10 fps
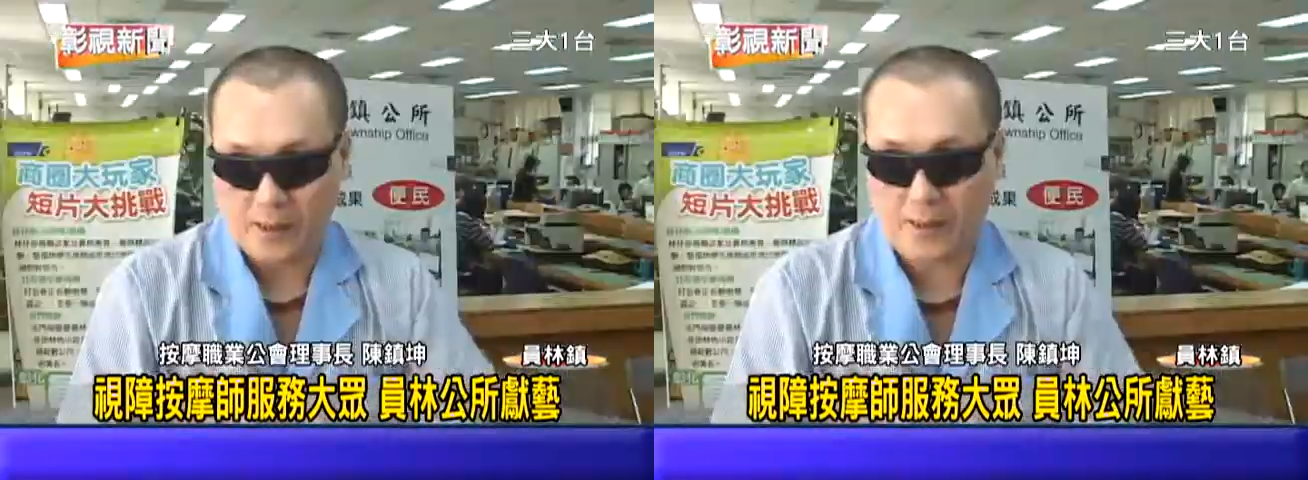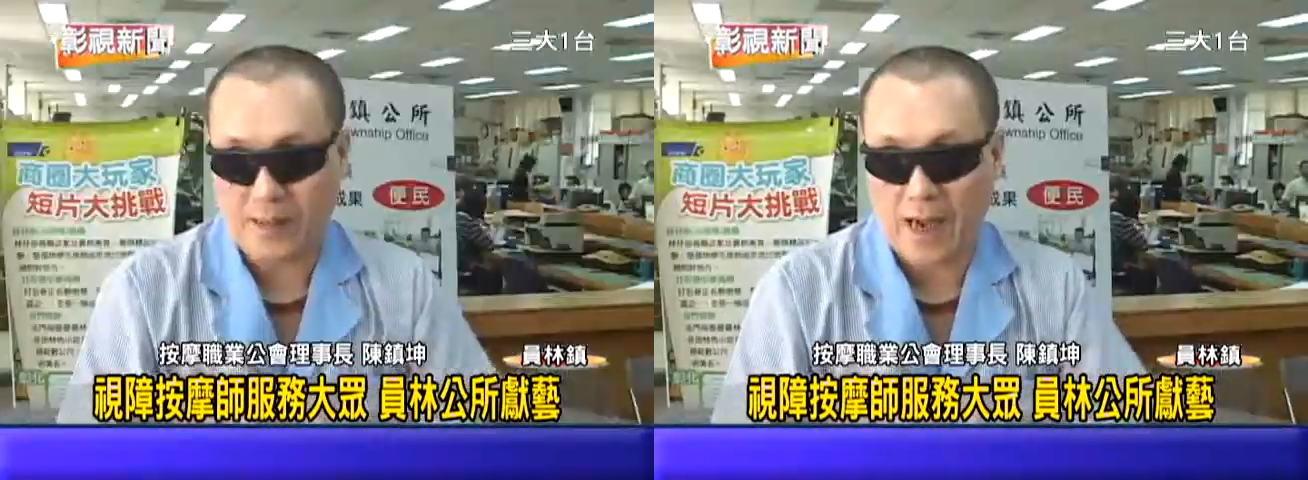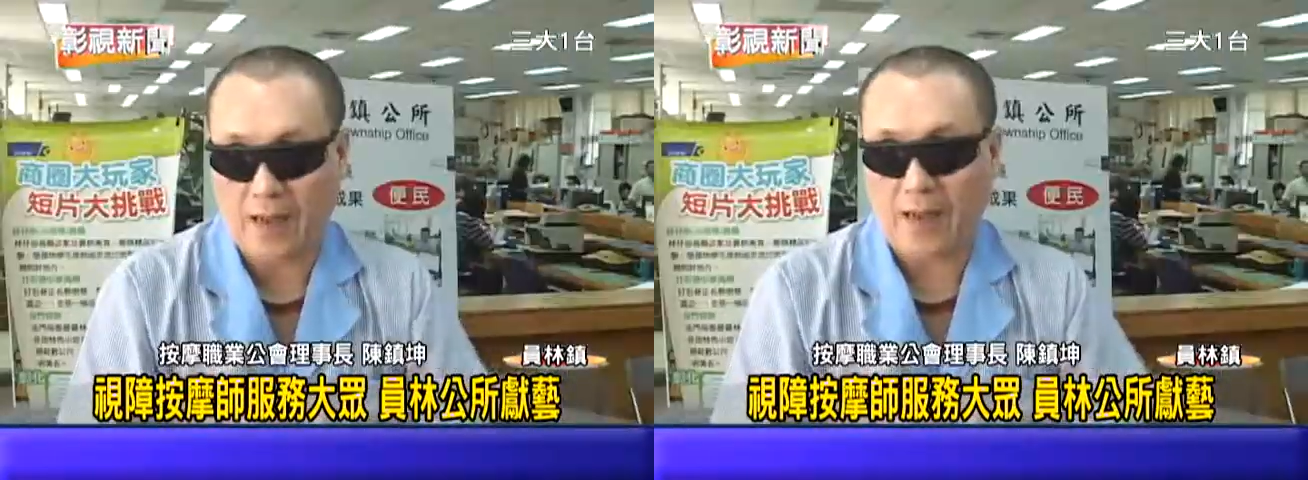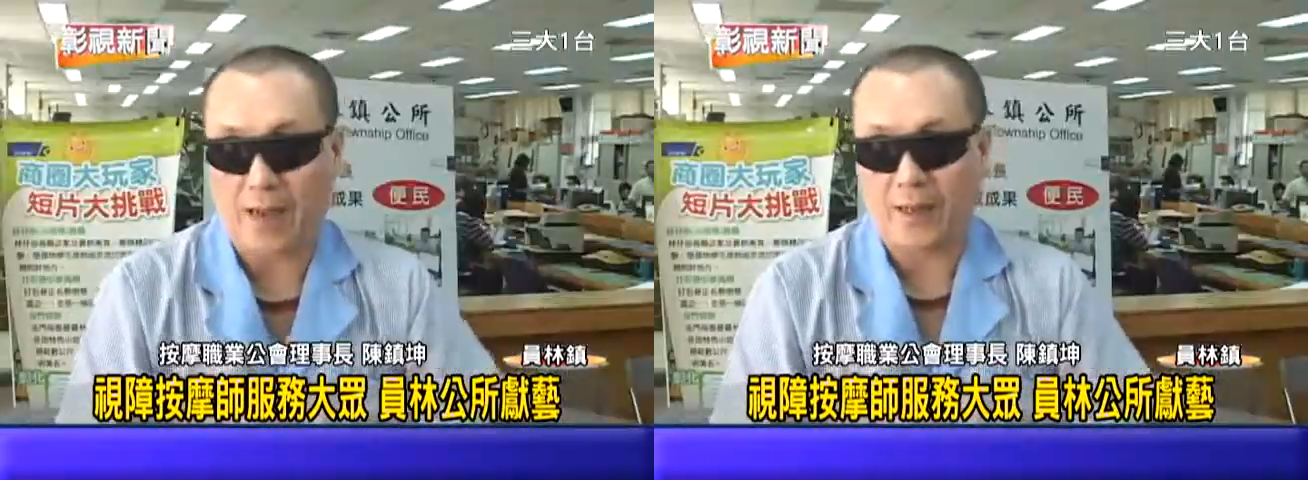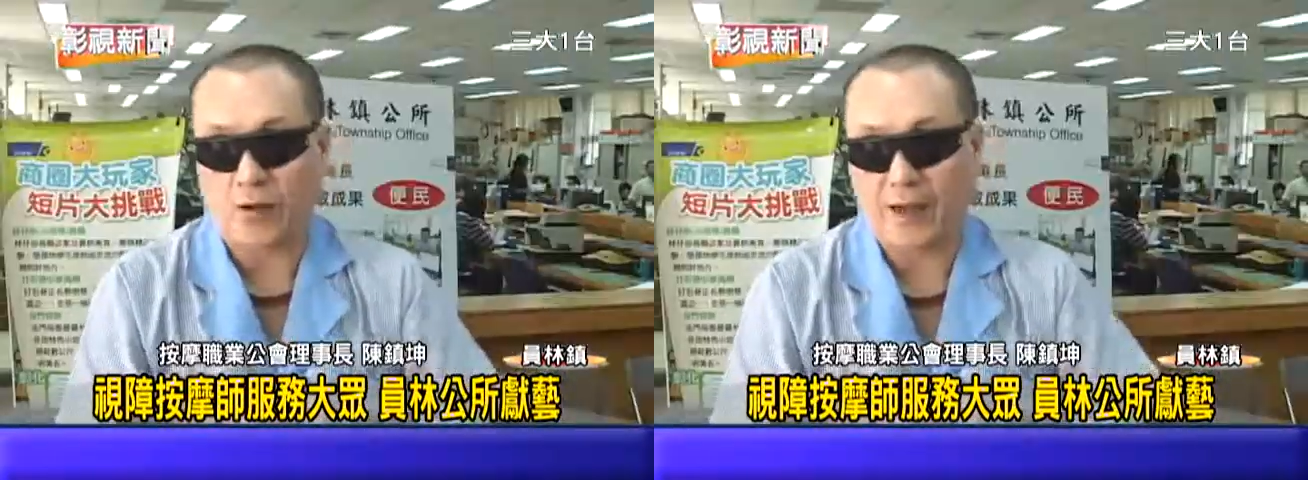市站
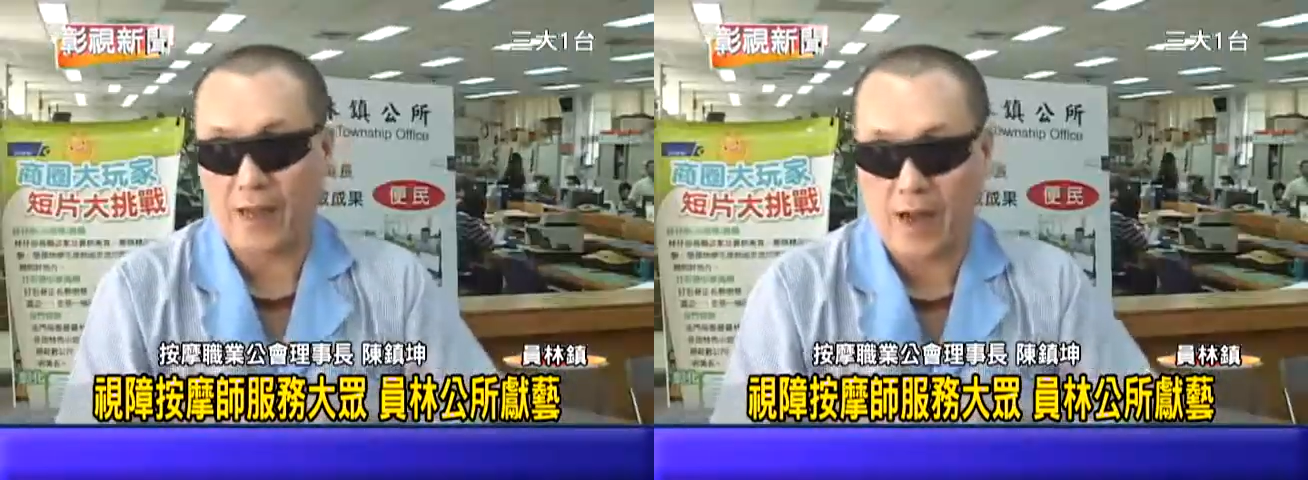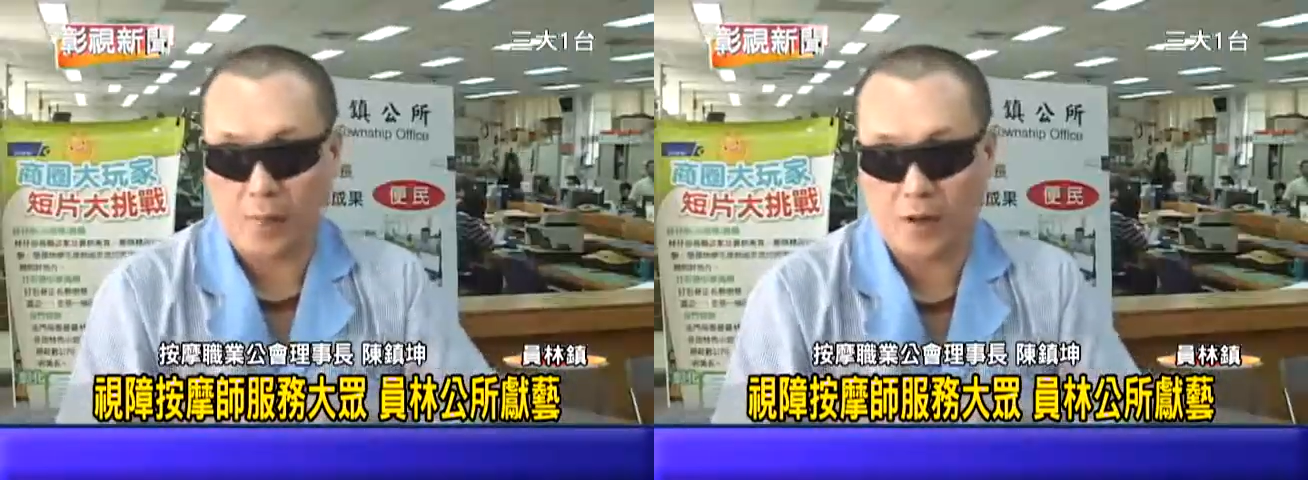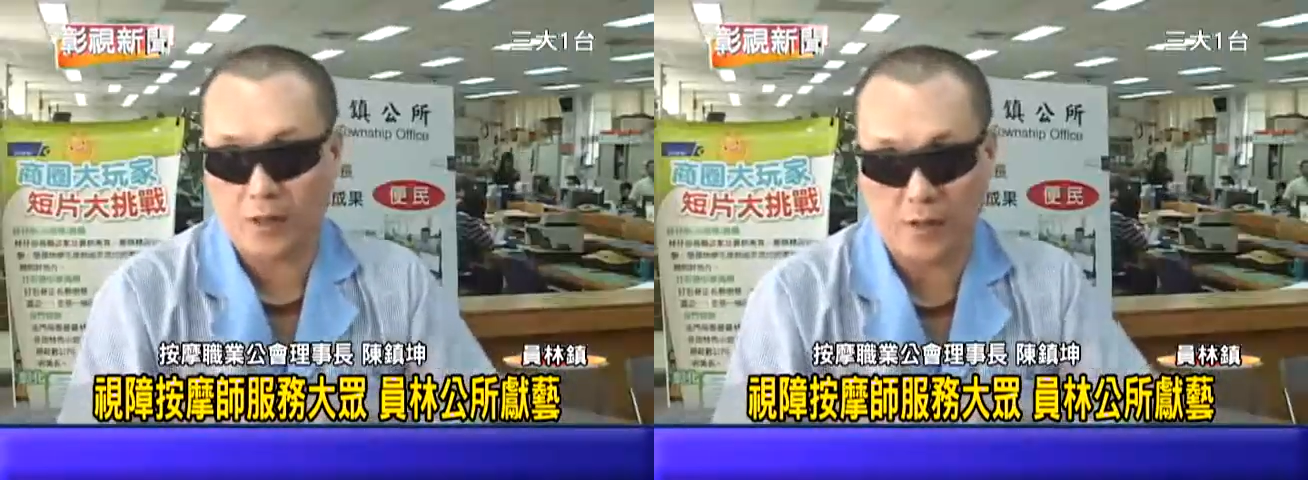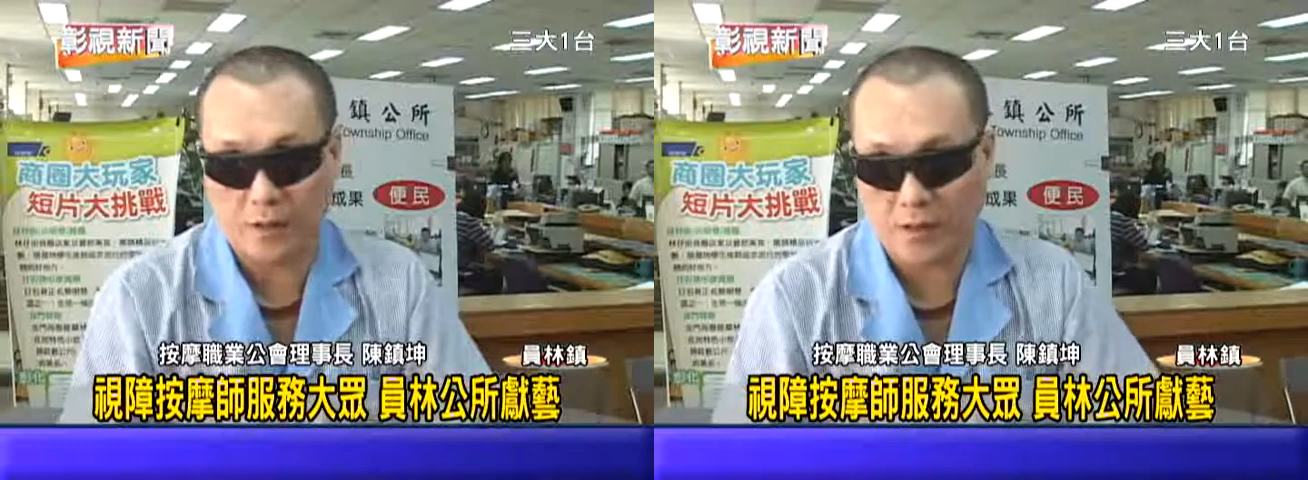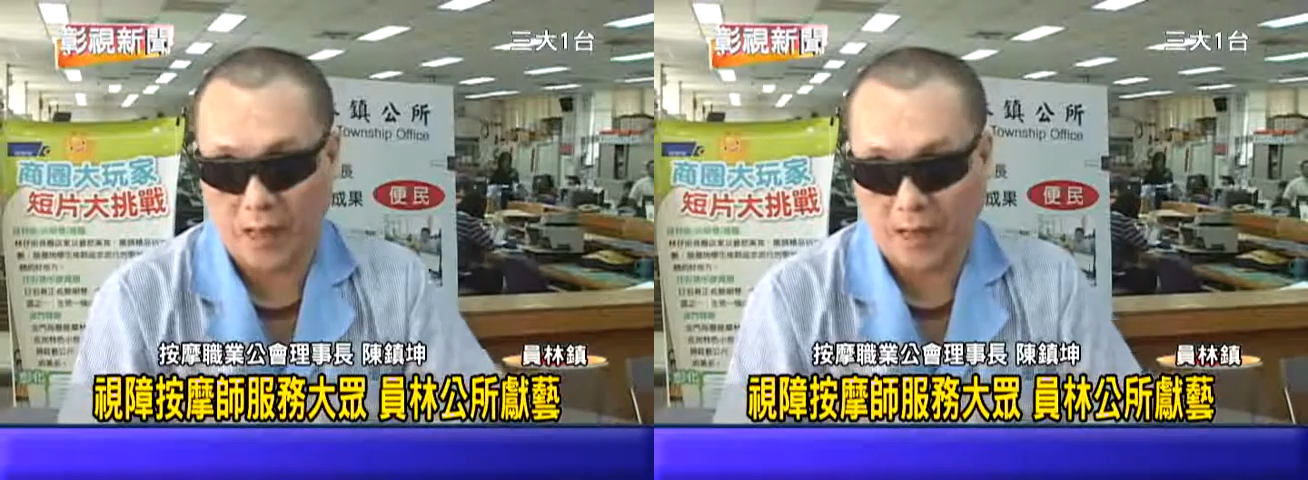专业按摩
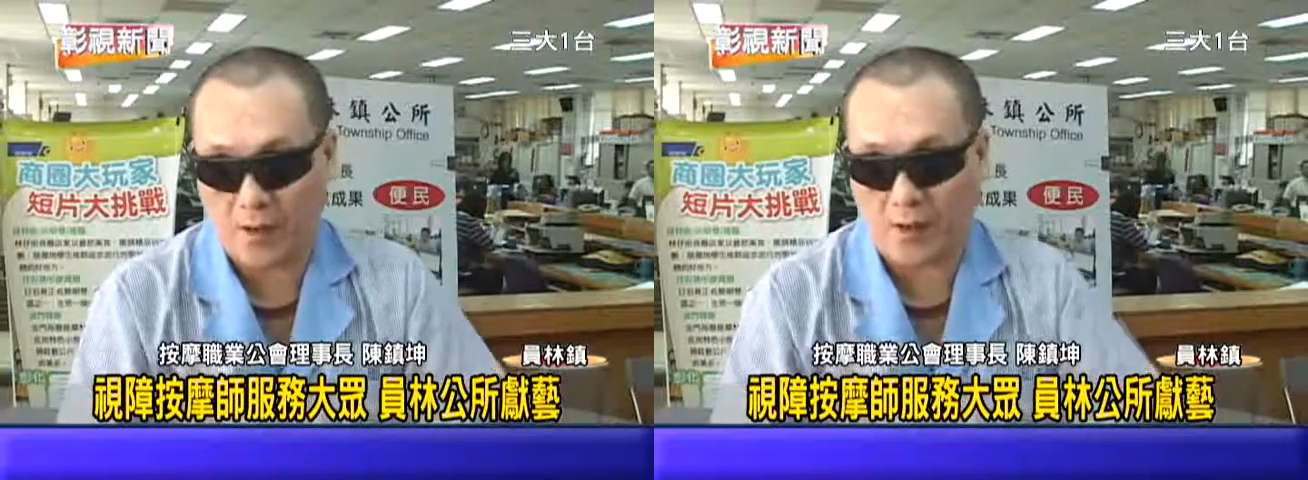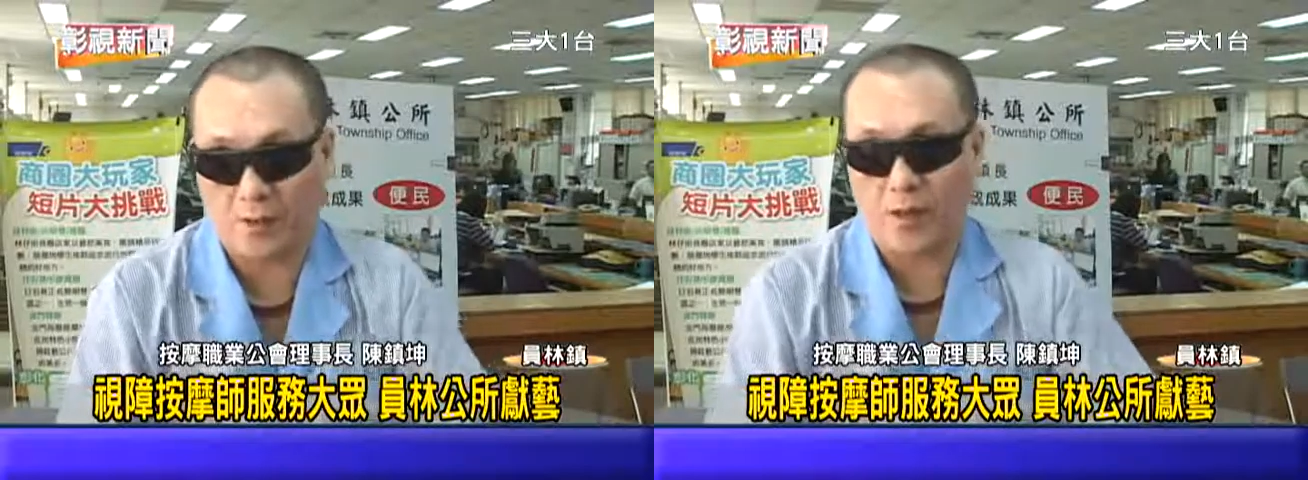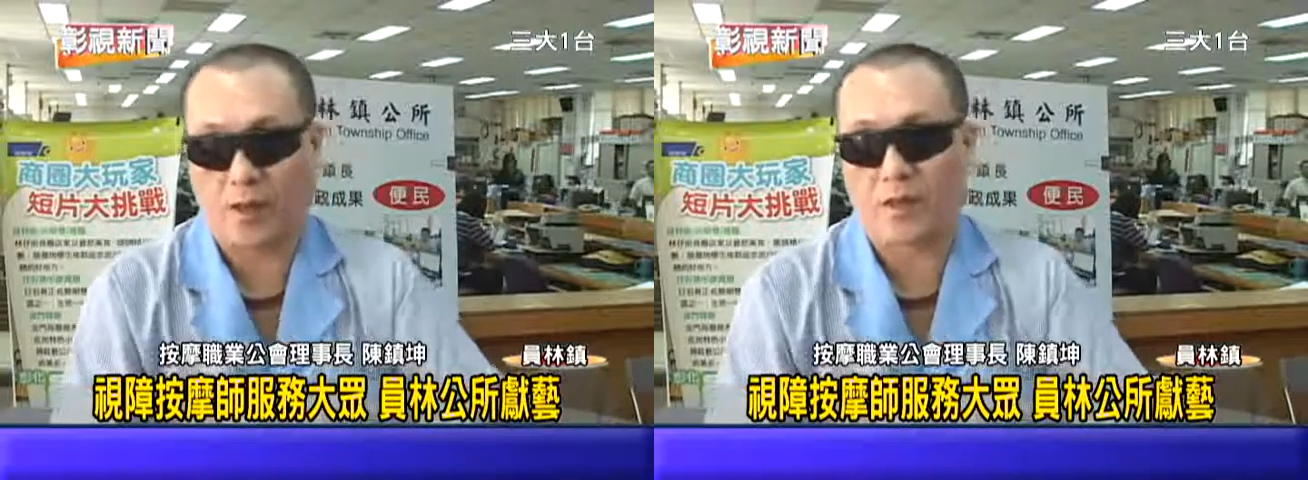师大家拢